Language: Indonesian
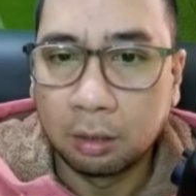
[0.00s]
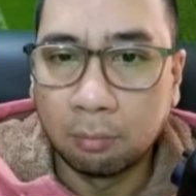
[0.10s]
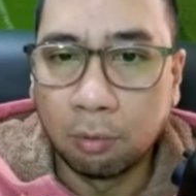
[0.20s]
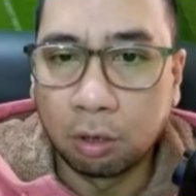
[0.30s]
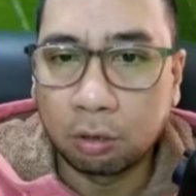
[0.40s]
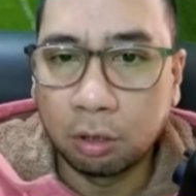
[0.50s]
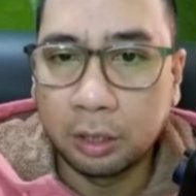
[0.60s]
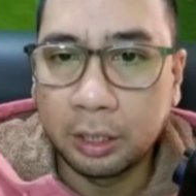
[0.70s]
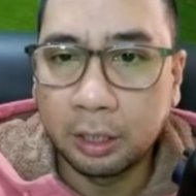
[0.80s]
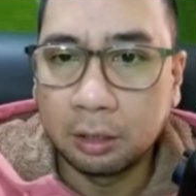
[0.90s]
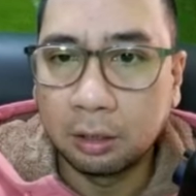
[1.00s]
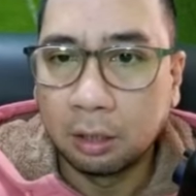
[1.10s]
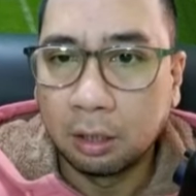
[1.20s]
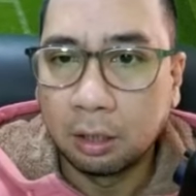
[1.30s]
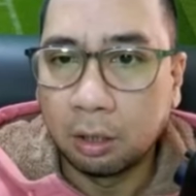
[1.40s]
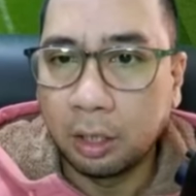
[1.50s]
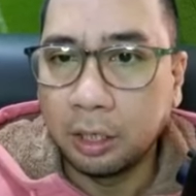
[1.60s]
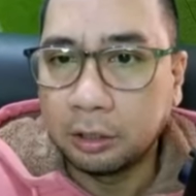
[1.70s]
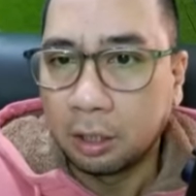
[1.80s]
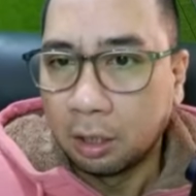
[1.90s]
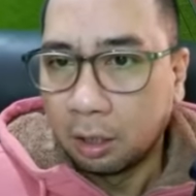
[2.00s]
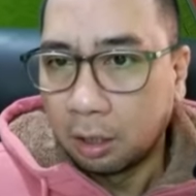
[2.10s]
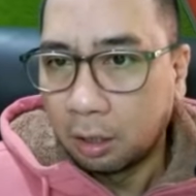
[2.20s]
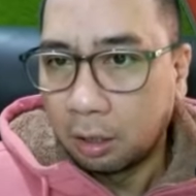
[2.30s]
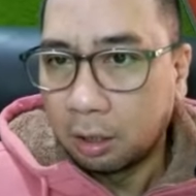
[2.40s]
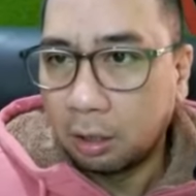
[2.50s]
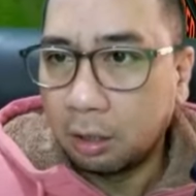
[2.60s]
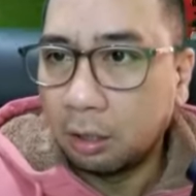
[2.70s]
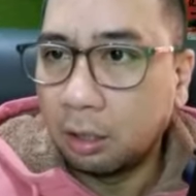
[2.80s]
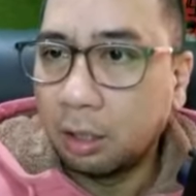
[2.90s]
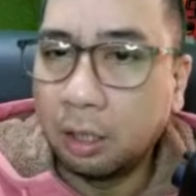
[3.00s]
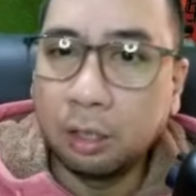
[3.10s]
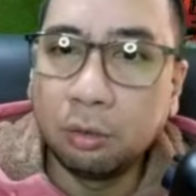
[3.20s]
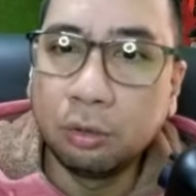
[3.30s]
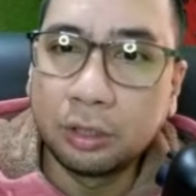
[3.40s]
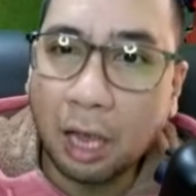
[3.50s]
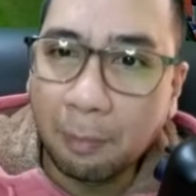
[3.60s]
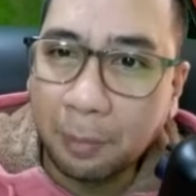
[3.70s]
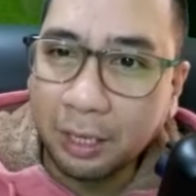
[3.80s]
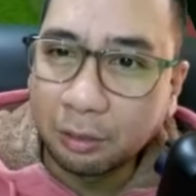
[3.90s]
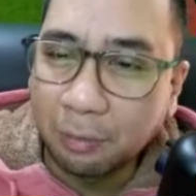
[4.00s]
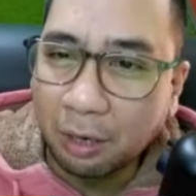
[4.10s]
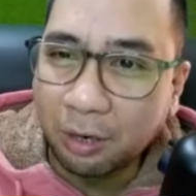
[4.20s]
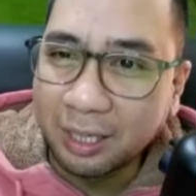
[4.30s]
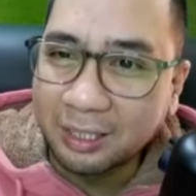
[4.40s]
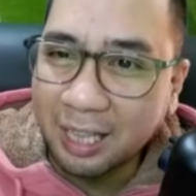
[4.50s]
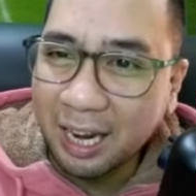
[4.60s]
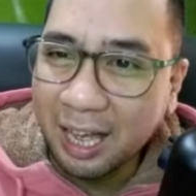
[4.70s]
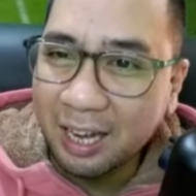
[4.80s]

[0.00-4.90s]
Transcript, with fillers: Ball roll dikit. Eish. Aduh, siapa itu melakukan kesalahan